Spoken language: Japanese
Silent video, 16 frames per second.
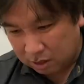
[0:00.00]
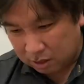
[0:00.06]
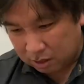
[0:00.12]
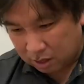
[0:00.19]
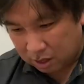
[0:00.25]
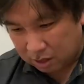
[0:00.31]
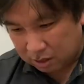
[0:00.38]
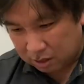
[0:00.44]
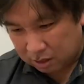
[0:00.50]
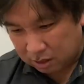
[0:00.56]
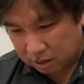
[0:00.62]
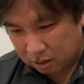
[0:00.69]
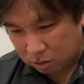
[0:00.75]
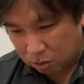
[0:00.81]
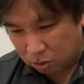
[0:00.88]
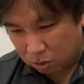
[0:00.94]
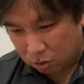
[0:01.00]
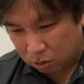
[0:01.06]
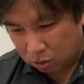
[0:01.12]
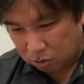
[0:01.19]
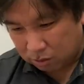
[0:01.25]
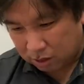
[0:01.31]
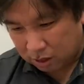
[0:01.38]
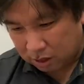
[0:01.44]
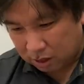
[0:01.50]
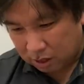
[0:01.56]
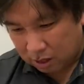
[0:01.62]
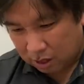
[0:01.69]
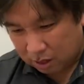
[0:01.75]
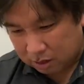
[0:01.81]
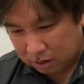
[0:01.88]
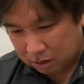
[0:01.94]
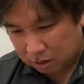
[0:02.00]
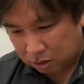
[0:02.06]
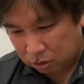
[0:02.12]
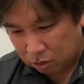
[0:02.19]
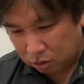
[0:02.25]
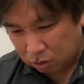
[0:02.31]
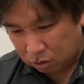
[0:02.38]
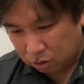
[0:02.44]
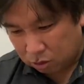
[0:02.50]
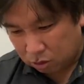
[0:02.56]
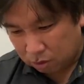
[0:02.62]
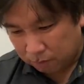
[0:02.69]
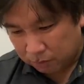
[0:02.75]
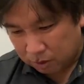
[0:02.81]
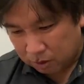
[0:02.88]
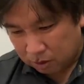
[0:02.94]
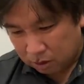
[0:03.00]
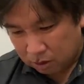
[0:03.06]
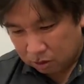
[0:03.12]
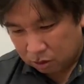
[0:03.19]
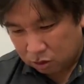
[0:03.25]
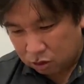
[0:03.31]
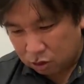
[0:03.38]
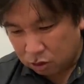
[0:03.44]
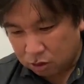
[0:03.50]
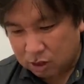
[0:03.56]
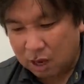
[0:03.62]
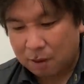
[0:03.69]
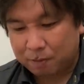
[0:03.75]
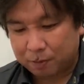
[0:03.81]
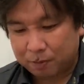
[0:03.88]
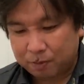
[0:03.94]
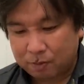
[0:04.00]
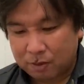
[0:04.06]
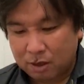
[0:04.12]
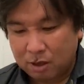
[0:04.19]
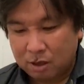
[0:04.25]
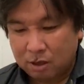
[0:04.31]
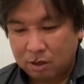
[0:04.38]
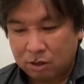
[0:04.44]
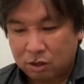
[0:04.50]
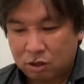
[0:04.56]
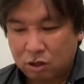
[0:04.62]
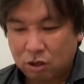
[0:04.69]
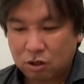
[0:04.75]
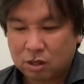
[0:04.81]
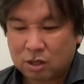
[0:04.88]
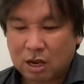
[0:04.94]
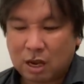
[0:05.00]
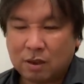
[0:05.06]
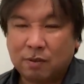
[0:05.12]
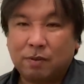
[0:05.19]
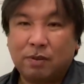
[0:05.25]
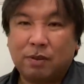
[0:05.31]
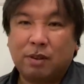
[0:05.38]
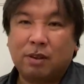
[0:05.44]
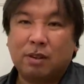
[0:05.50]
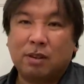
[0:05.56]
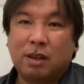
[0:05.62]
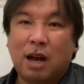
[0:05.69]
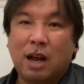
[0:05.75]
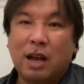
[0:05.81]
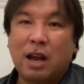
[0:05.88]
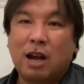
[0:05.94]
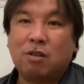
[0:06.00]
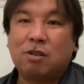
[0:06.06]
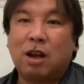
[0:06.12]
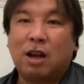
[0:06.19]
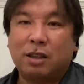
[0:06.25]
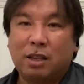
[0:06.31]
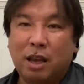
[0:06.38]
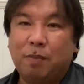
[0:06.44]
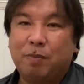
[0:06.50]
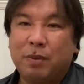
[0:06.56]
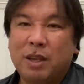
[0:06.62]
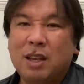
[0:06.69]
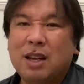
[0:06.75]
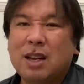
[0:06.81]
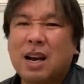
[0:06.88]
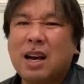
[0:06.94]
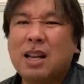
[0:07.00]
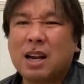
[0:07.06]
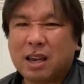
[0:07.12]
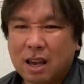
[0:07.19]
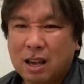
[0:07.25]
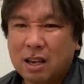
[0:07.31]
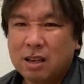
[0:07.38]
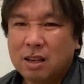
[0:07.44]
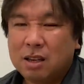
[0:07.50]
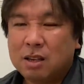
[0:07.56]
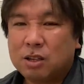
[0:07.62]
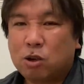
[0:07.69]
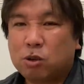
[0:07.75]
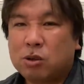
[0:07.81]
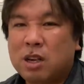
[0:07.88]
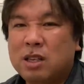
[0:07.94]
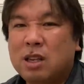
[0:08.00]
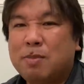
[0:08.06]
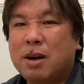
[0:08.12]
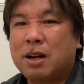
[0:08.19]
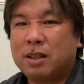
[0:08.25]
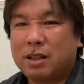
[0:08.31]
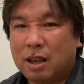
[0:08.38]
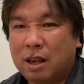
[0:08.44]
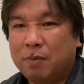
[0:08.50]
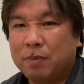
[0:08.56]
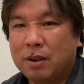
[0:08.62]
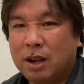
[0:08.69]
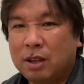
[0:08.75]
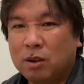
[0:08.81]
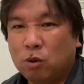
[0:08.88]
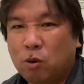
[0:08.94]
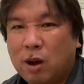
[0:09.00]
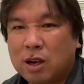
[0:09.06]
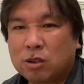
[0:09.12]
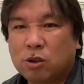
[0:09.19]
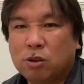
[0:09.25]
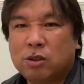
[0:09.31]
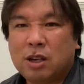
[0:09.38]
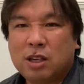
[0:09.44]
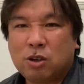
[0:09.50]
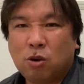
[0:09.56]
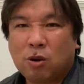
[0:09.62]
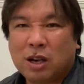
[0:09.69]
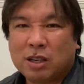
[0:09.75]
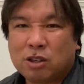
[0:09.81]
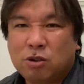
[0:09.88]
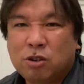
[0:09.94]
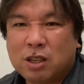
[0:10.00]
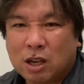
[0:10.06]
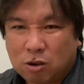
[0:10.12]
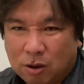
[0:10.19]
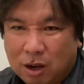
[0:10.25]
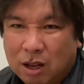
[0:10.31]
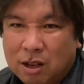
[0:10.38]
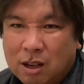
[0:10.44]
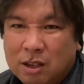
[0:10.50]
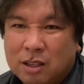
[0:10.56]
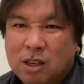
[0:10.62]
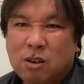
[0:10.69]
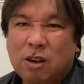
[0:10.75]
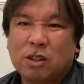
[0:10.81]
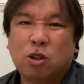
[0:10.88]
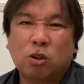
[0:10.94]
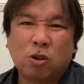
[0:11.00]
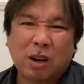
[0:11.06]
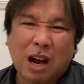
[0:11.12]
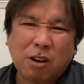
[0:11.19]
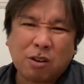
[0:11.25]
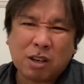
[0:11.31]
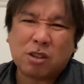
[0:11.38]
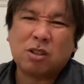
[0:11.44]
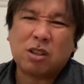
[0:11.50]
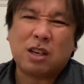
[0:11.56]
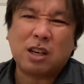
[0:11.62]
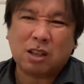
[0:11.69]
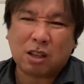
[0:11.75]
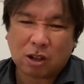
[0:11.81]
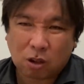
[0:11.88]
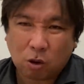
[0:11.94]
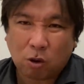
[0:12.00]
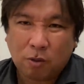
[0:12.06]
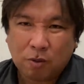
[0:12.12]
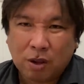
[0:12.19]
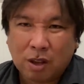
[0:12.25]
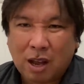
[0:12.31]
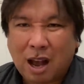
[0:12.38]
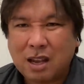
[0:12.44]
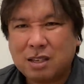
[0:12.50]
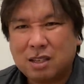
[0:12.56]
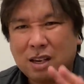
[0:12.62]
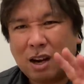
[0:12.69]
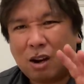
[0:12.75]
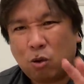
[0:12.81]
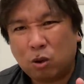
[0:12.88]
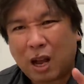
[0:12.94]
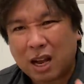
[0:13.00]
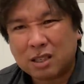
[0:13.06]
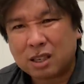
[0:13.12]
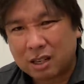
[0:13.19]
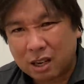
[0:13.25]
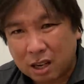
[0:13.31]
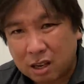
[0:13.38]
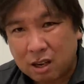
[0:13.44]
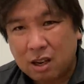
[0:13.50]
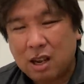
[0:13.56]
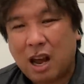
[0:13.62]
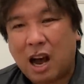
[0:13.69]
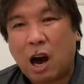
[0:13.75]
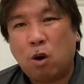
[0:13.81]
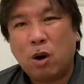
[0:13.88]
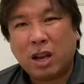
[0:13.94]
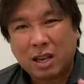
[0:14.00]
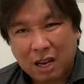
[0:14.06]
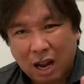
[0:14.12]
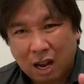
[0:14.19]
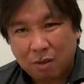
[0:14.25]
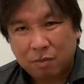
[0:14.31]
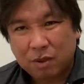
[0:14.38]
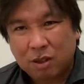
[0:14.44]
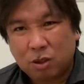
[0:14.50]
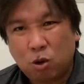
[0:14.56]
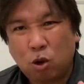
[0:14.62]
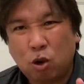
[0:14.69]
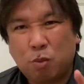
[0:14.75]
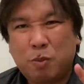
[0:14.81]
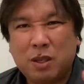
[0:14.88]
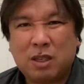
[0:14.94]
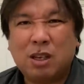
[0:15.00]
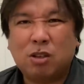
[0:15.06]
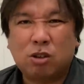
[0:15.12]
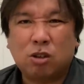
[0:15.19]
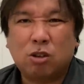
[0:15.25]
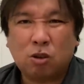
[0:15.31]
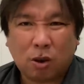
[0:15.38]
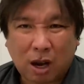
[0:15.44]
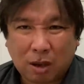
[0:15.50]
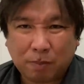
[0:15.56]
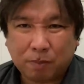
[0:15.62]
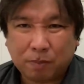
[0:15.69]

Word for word: 3、4、5、6、7、8、9、10、13、13回ある中で、1回だけ初戦で負けて、あの、ファーストステージを勝ち抜いたのは、っていうか、ちょっと確率いけだけど、阪神がここ、明日ね、青柳がどういうピッチングするのか、